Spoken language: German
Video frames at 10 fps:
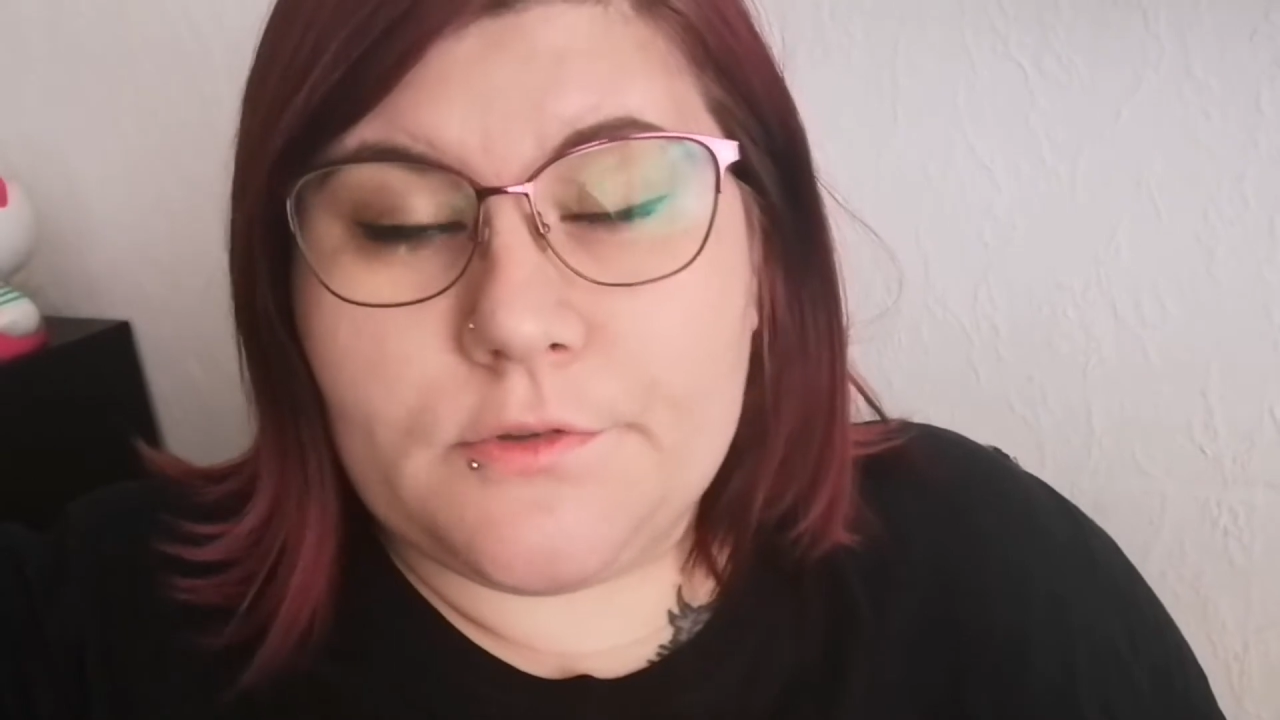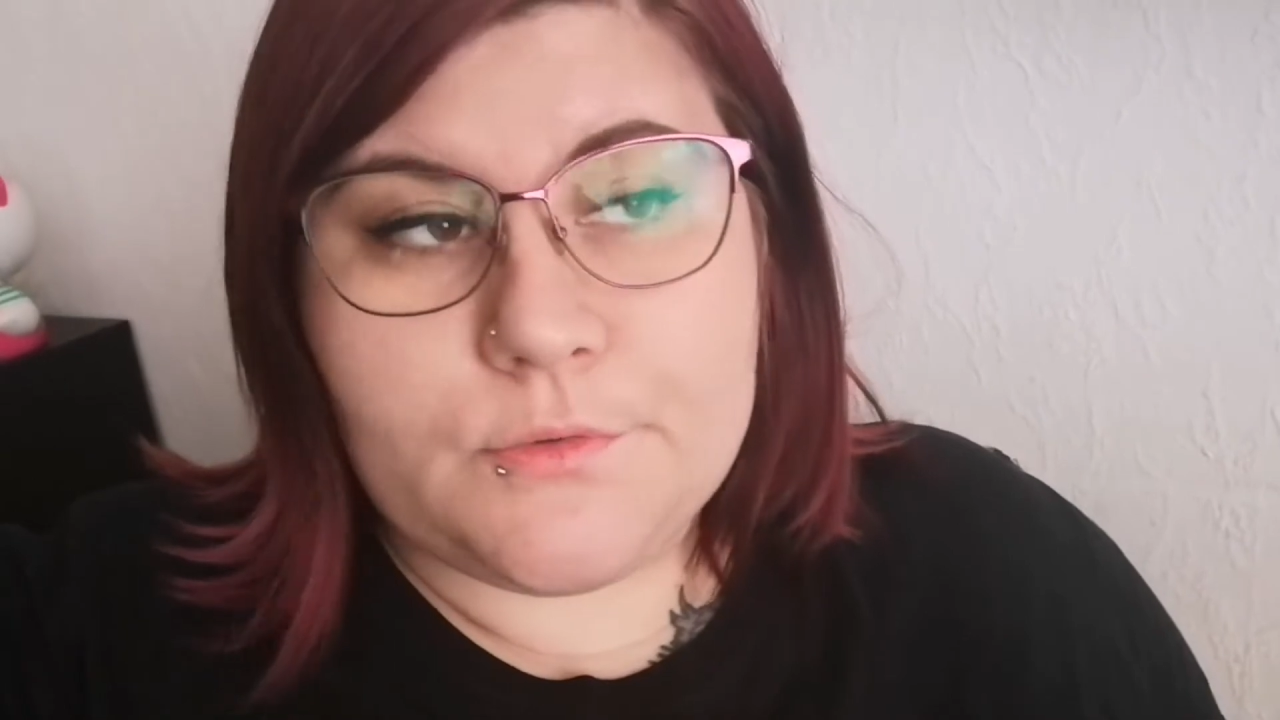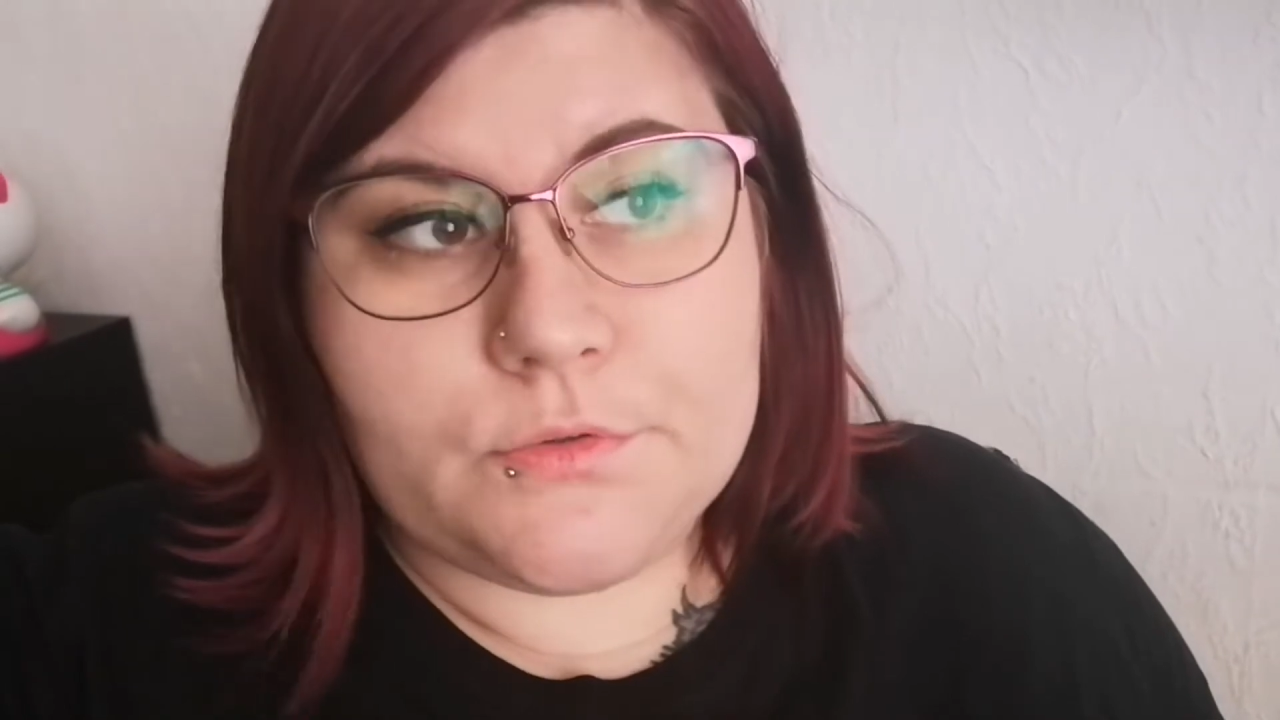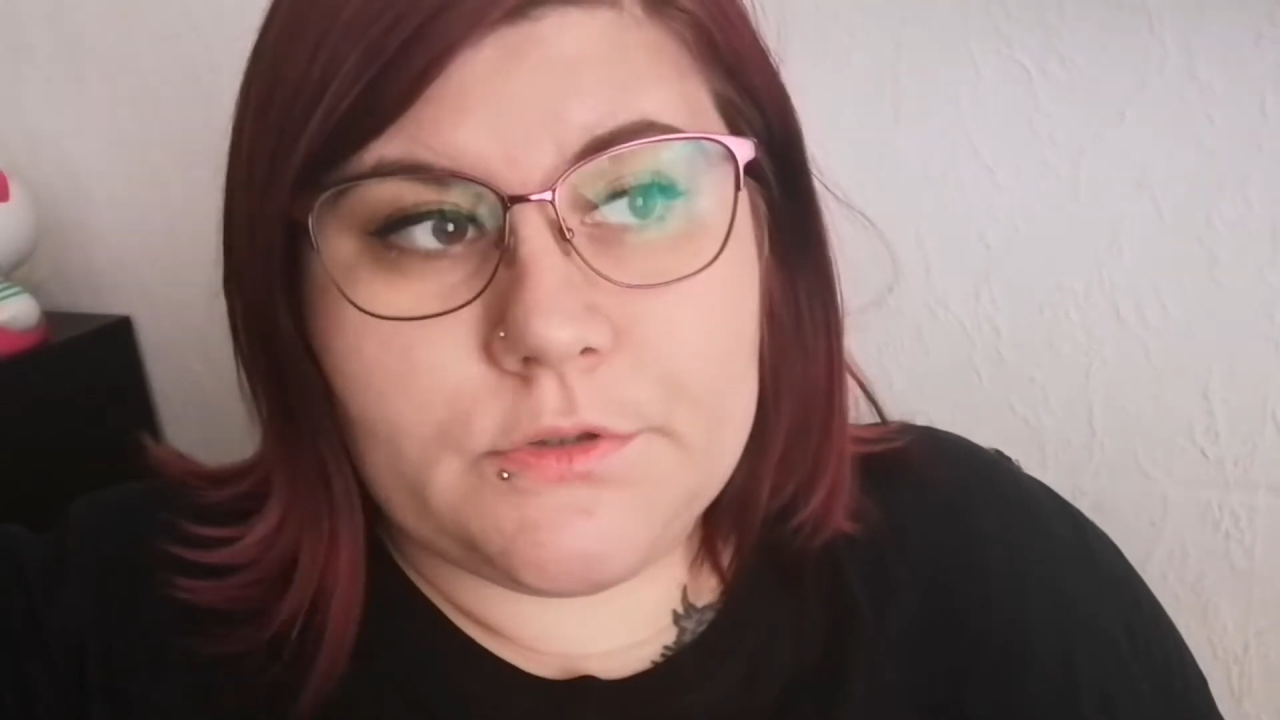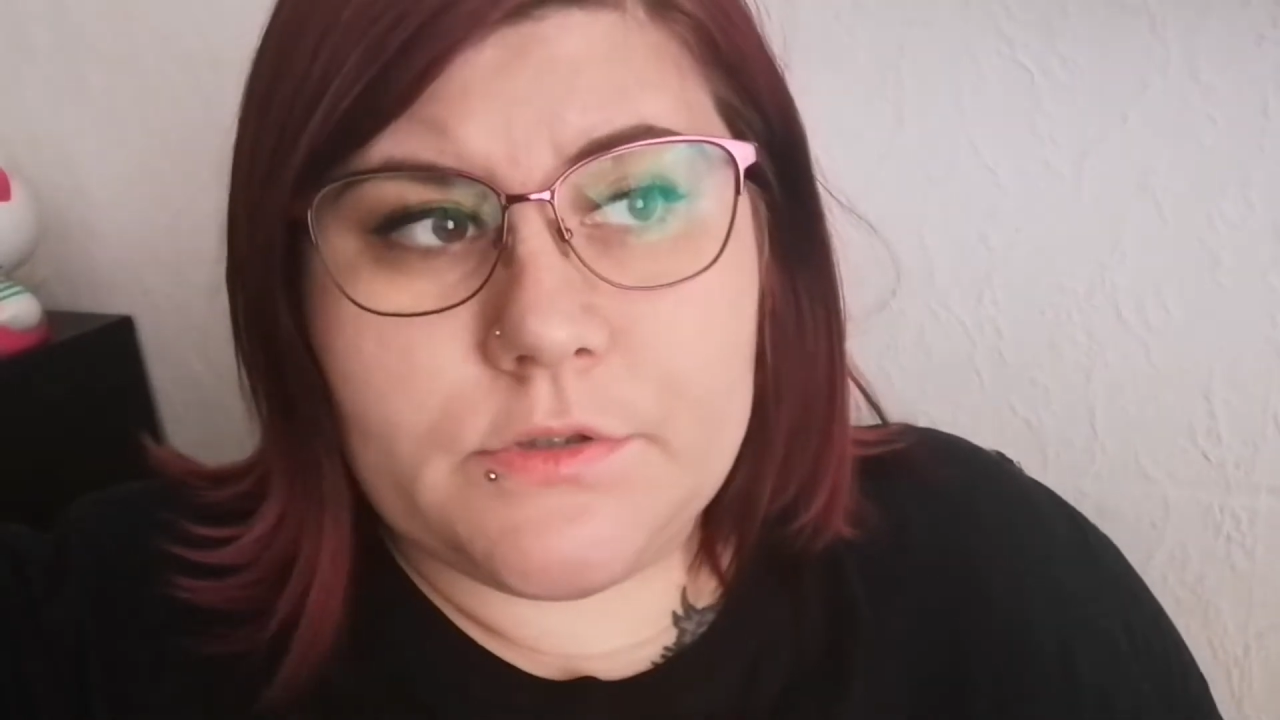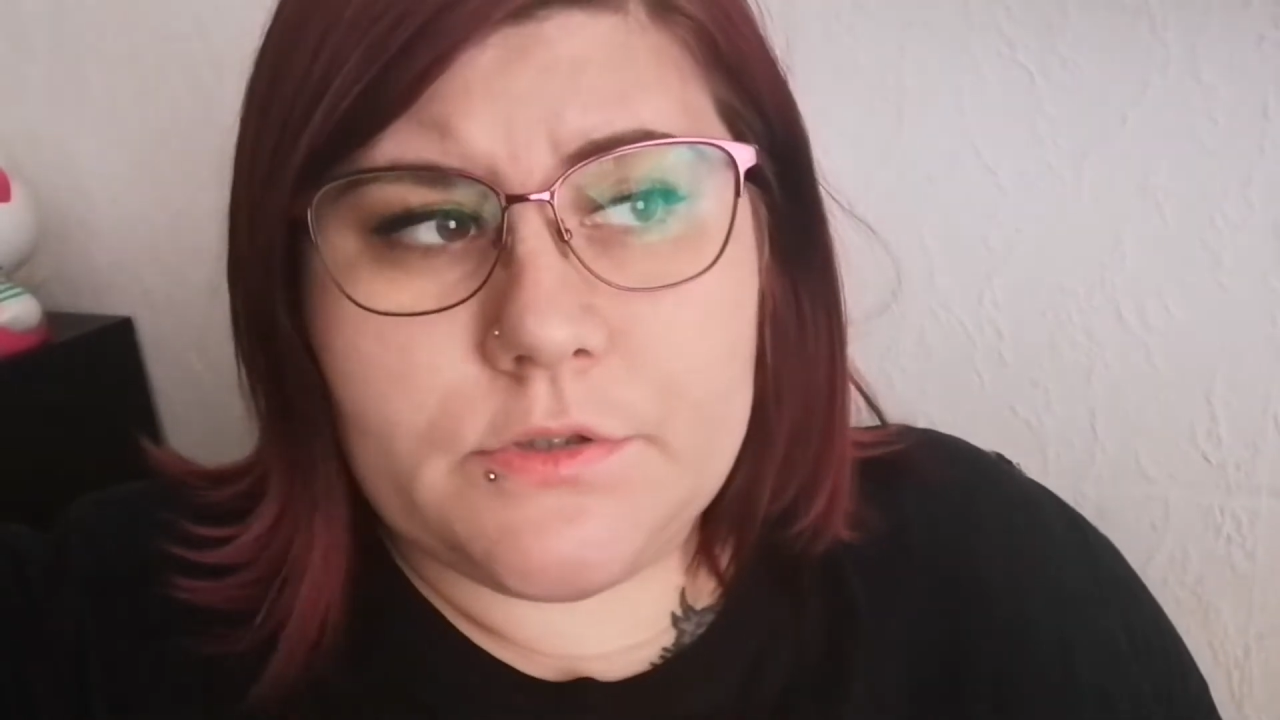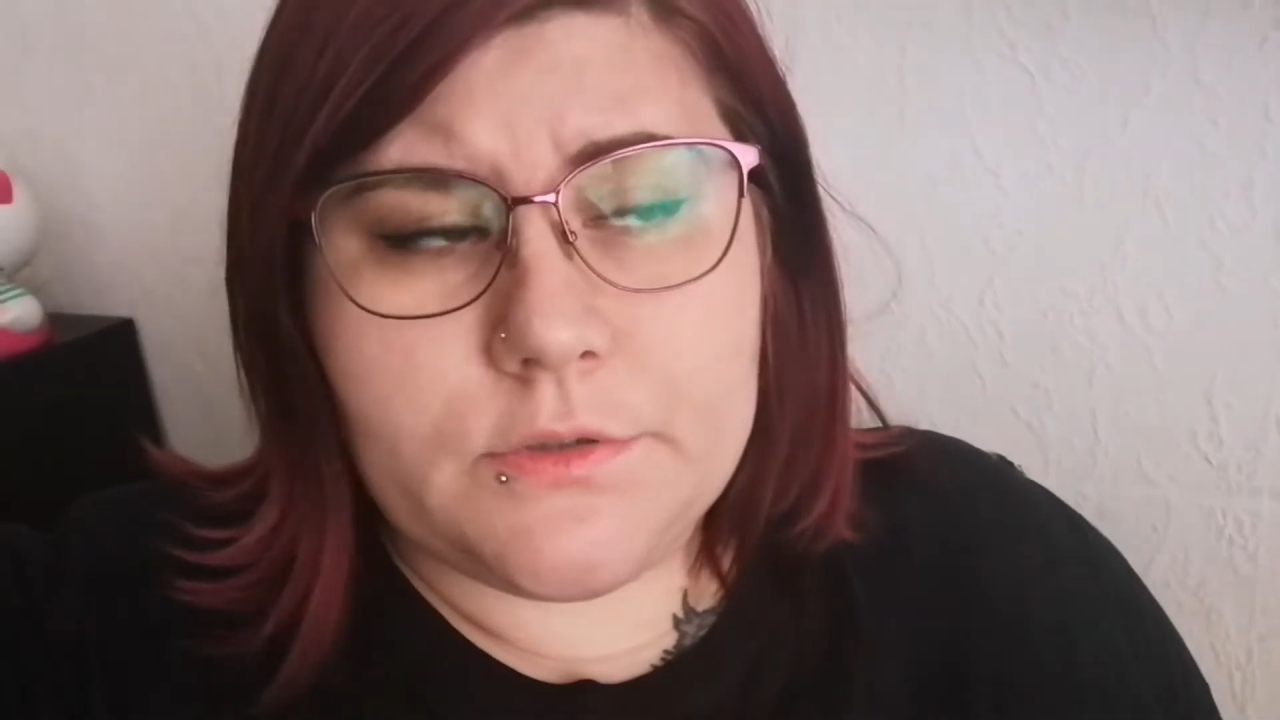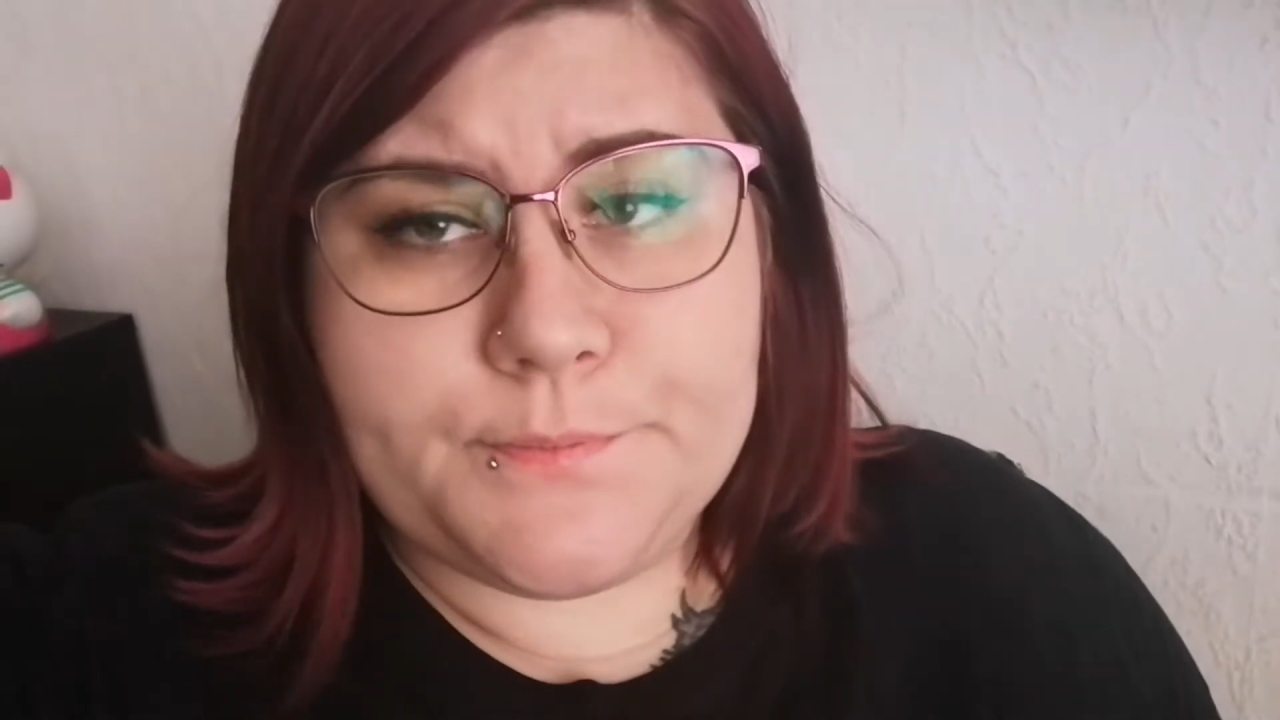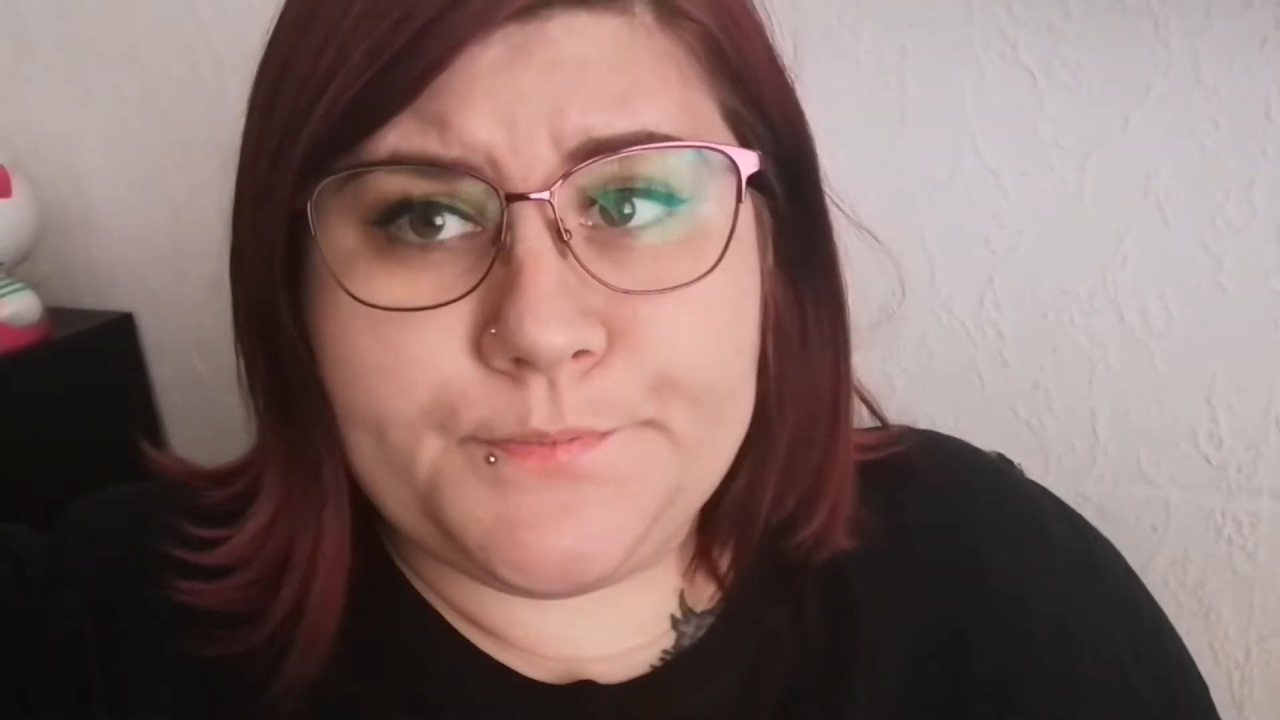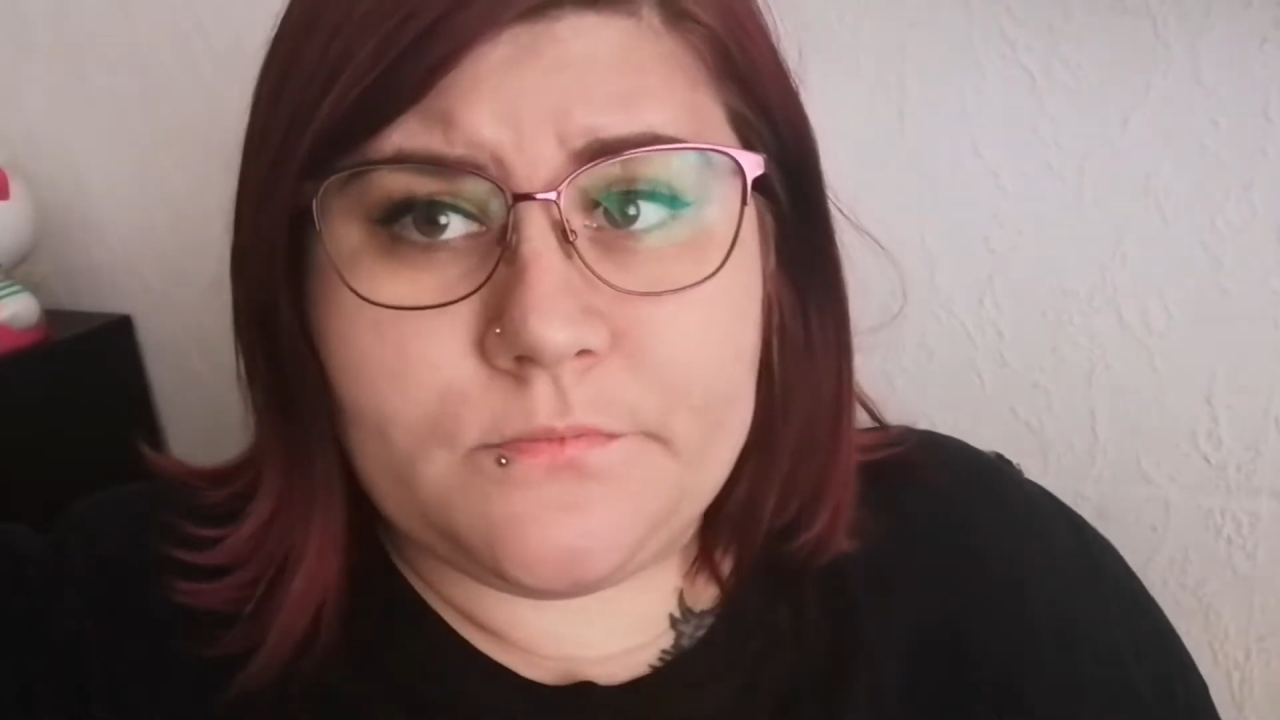Und
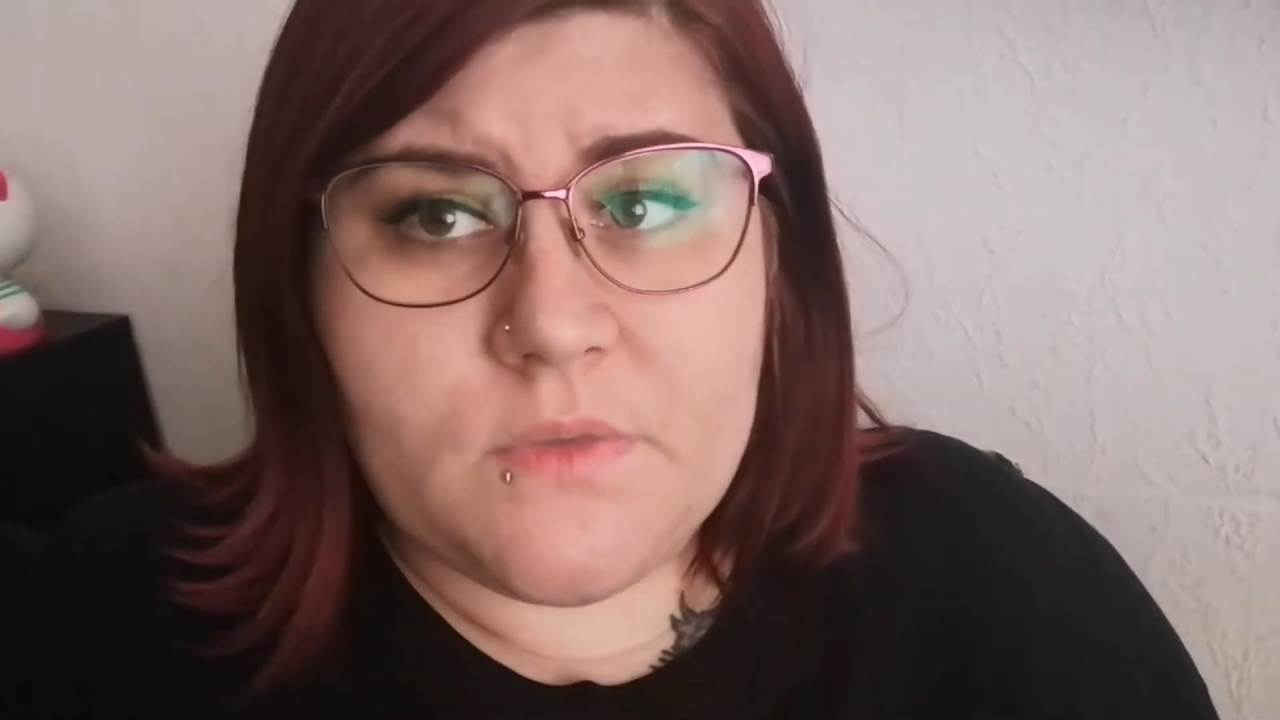ähm,